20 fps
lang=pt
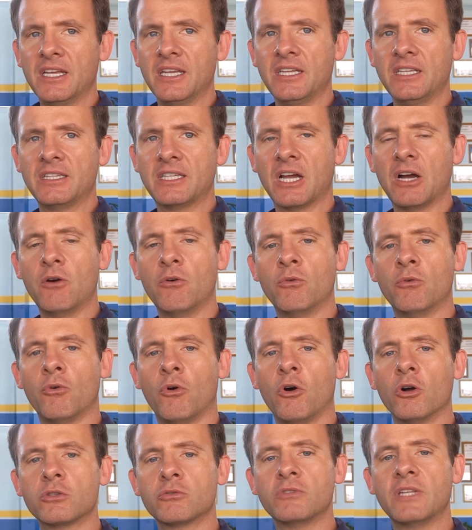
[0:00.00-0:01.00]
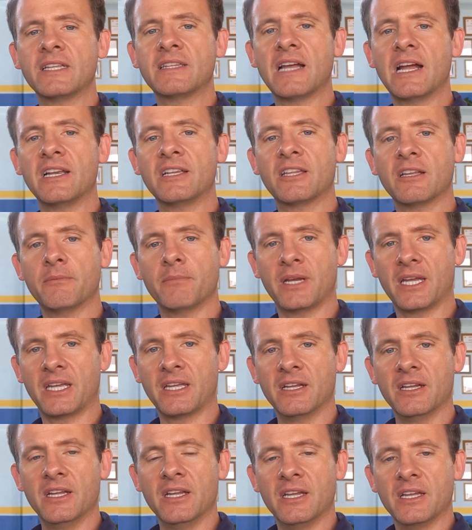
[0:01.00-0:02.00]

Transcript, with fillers: Então, outro detalhe também,